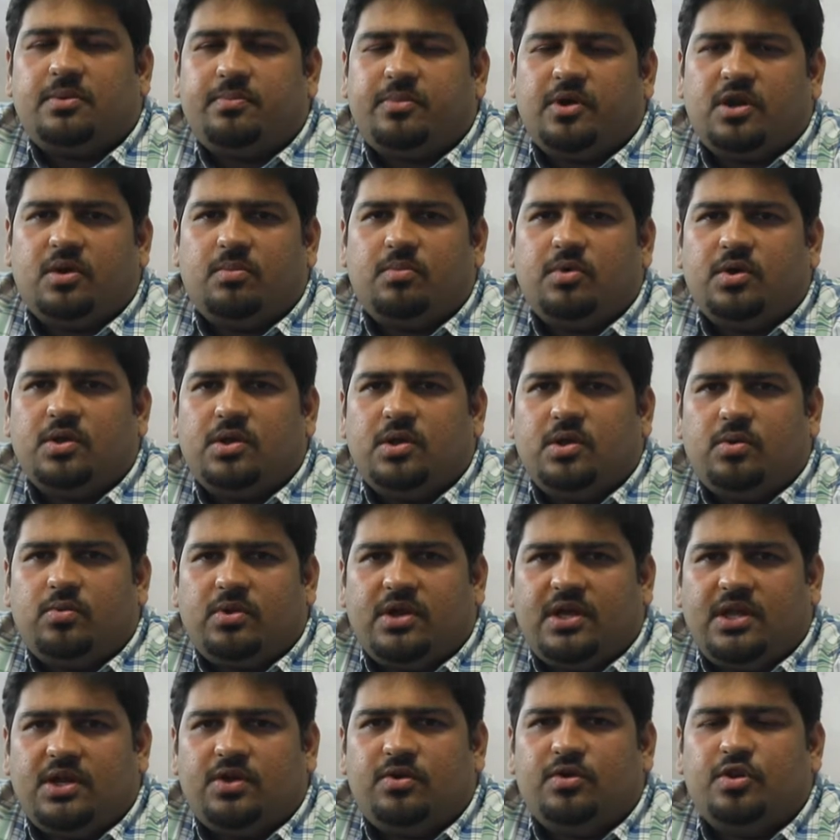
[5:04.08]
செக் பண்ணும்போது ஒரு
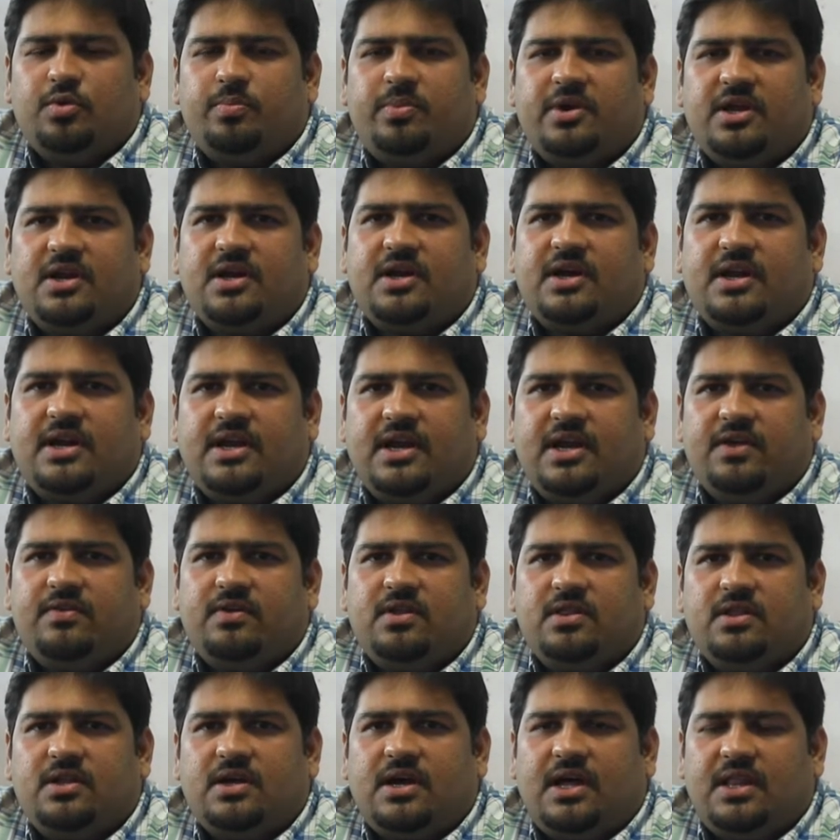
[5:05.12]
இருபது பேருக்கு கண்ணாடி
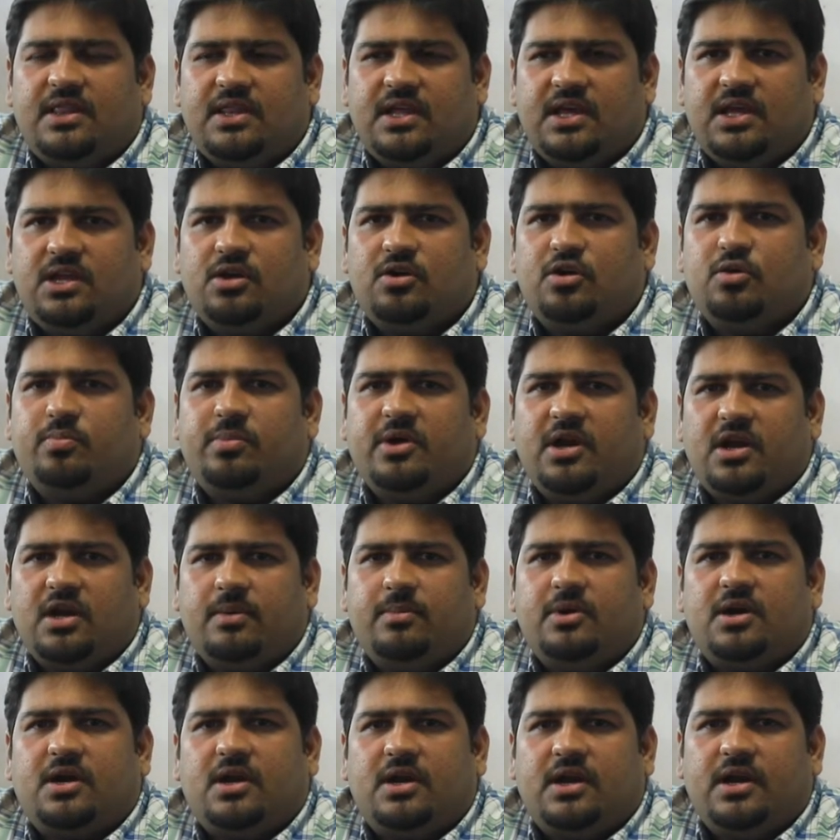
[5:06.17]
வந்து அந்த இருபது பேருக்கு
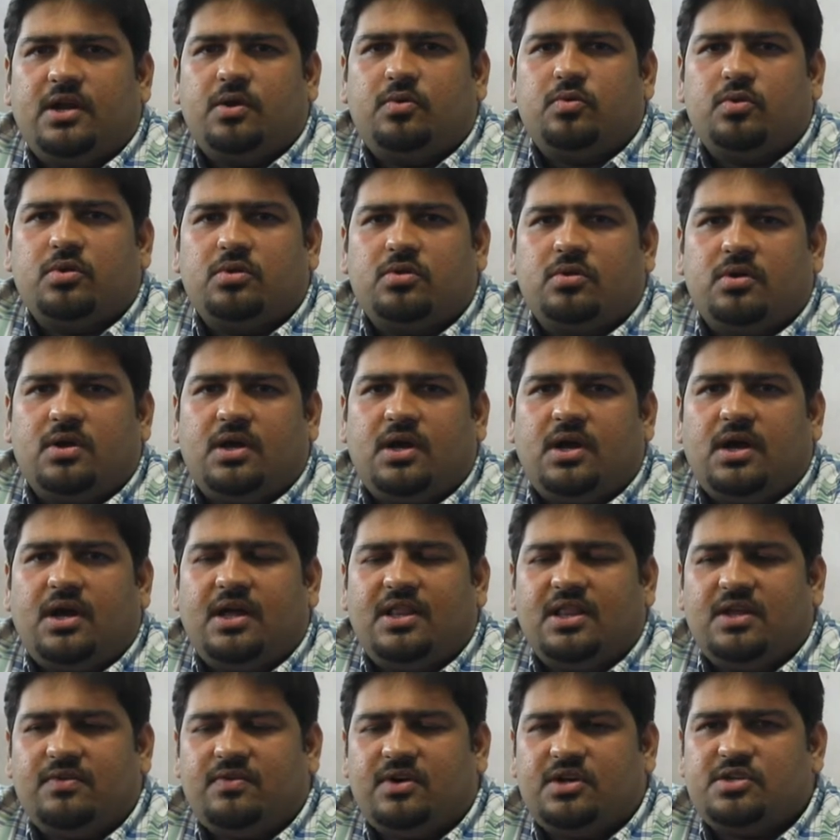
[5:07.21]
நம்ம கண்ணாடி கொடுத்தோன்னா
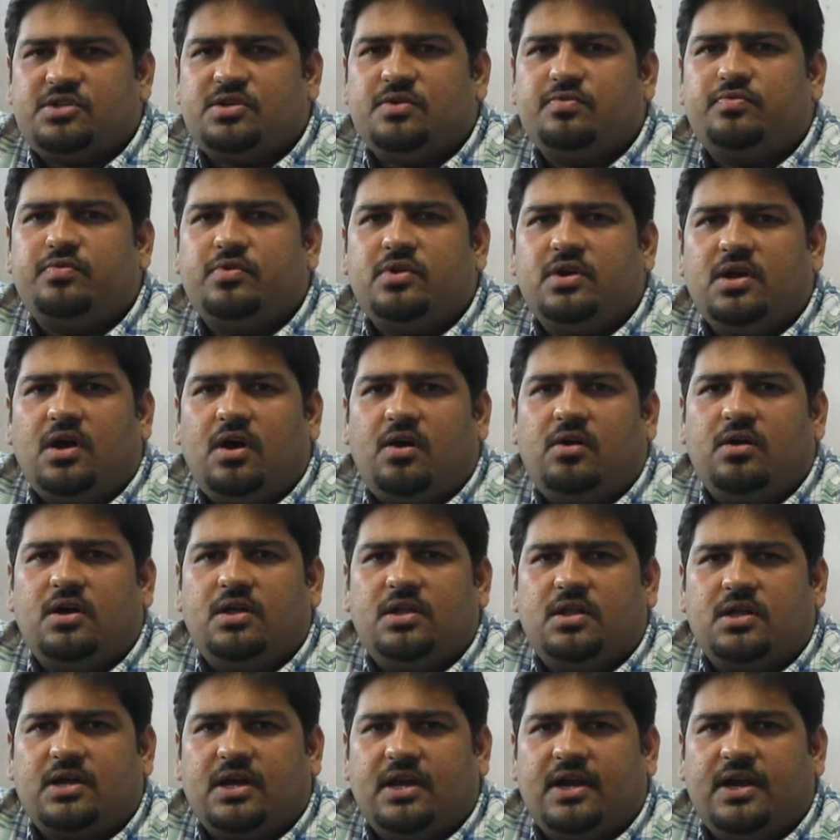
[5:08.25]
அந்த வருஷம் ஃபுல்லாக அவங்க
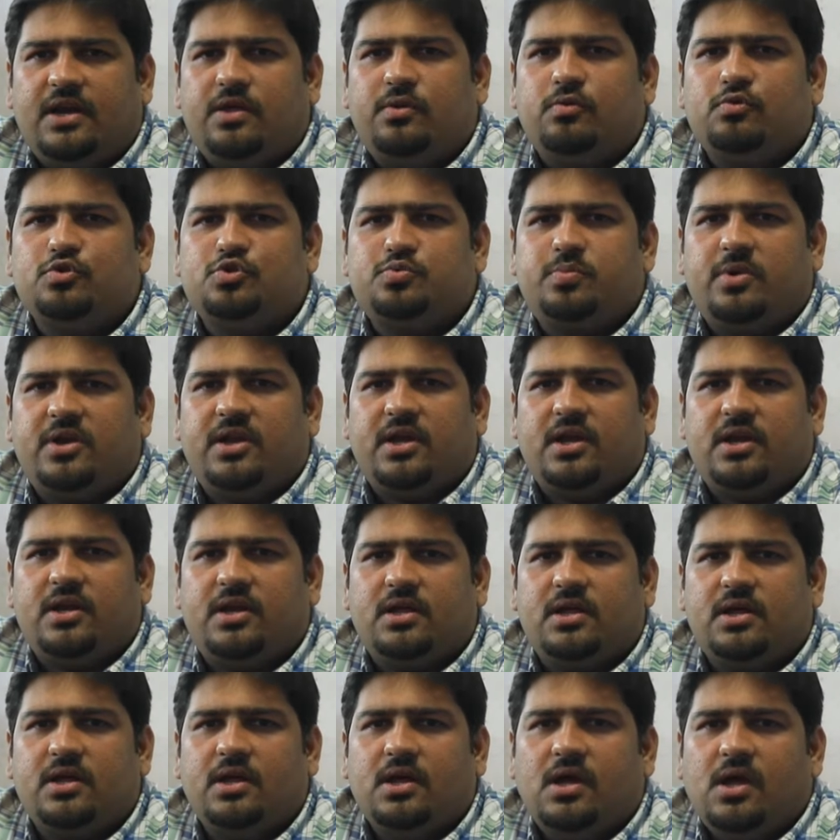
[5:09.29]
அந்த கண்ணாடி யூஸ்
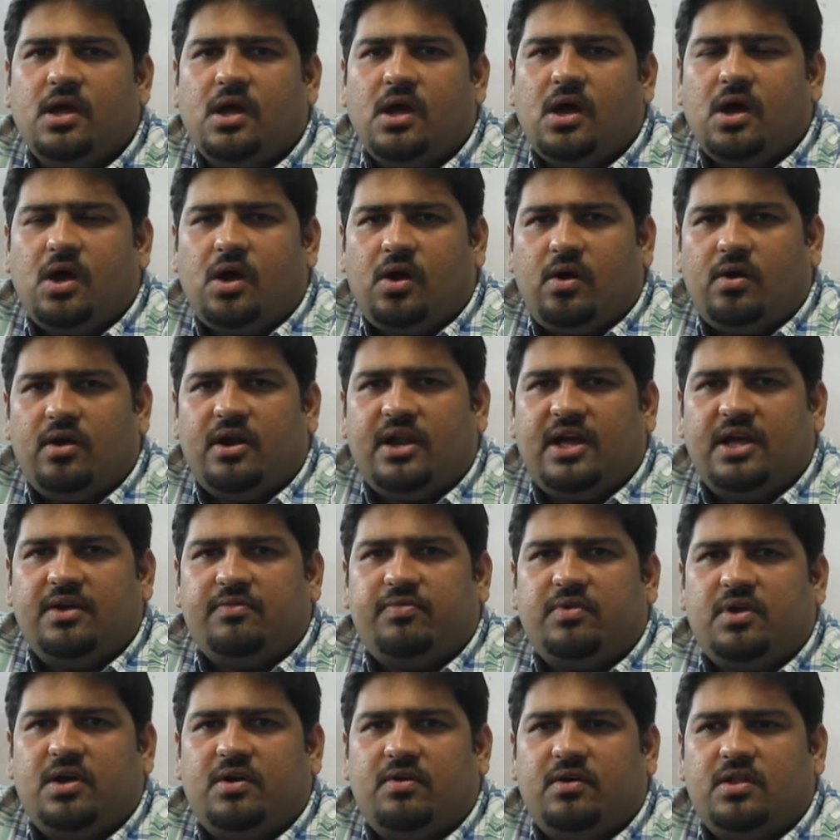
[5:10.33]
பண்ணிக்கிட்டு அவங்க
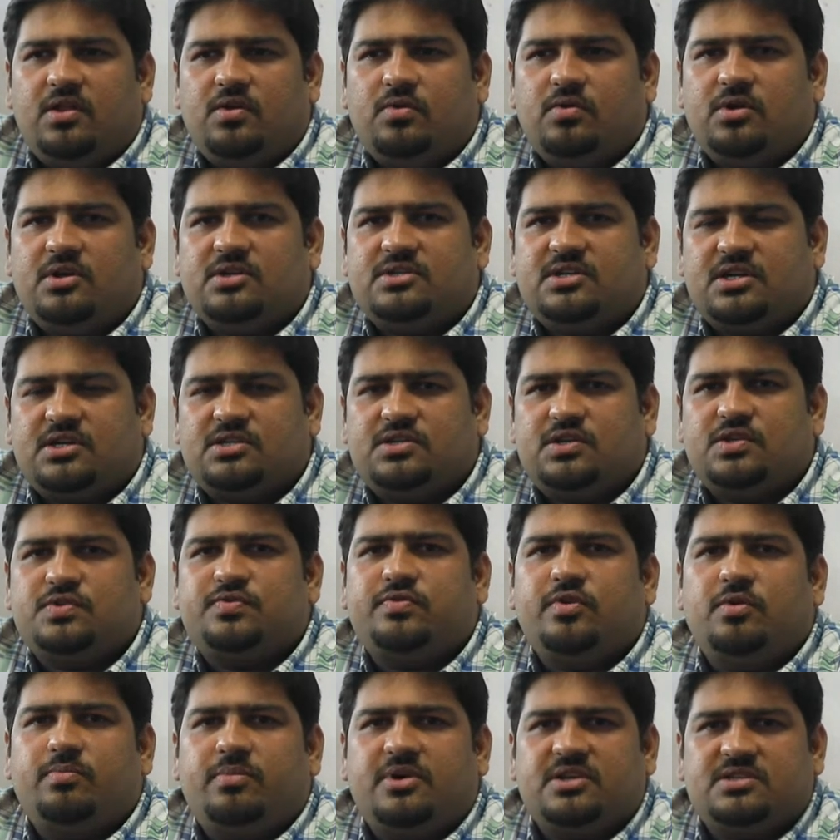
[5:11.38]
லைஃப்பில் வந்து ஒரு
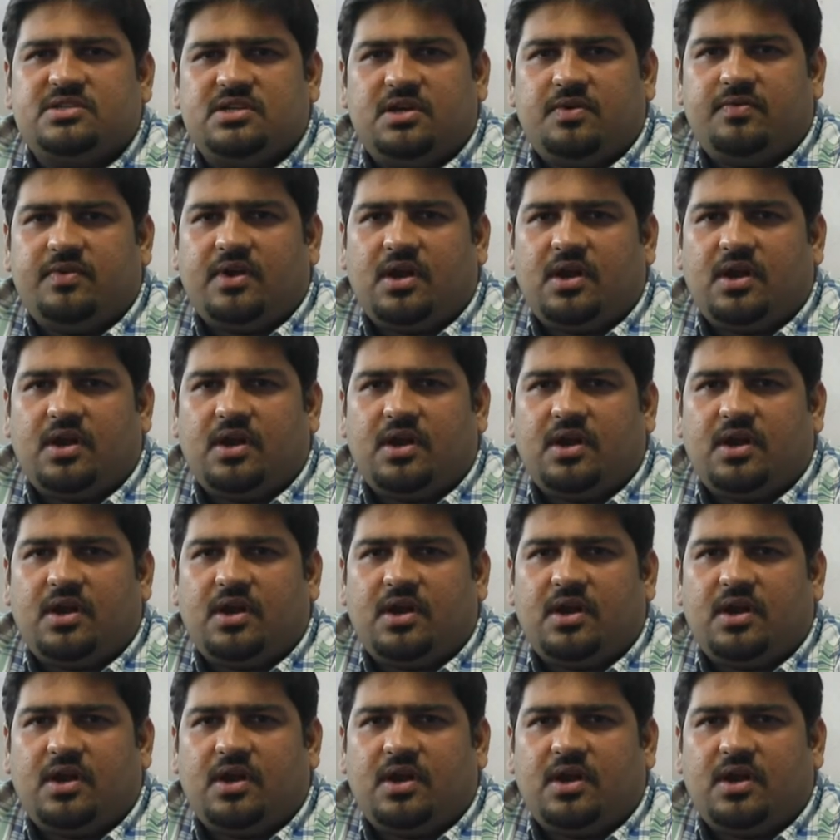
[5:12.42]
சக்ஸஸ்ஃபுல் பர்சனாக